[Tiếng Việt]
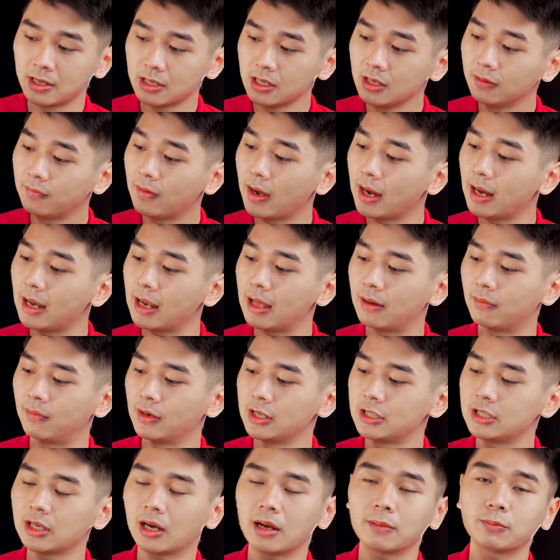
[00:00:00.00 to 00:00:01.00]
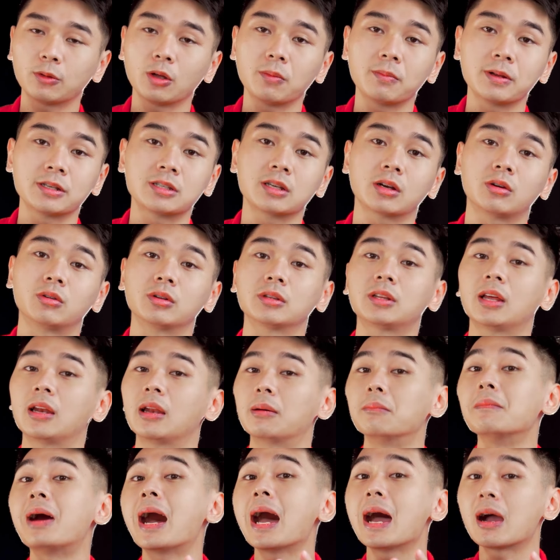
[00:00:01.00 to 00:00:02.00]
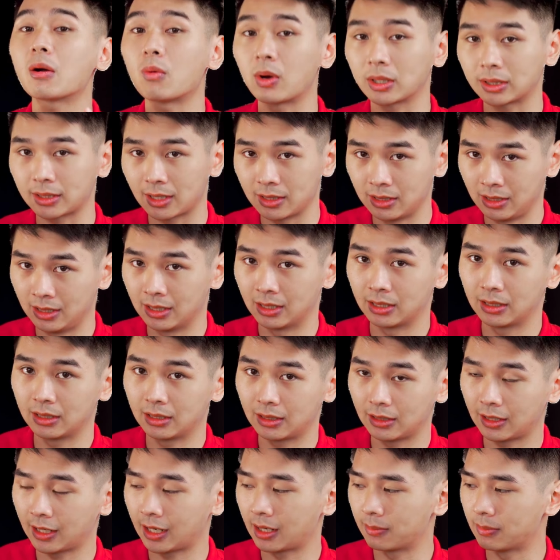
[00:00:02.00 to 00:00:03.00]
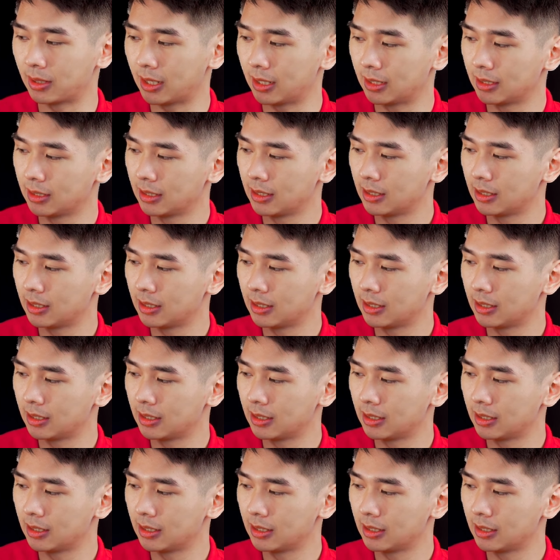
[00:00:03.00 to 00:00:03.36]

như vậy là với chiếc laptop này sẽ có tận là ba quạt tản nhiệt anh em ạ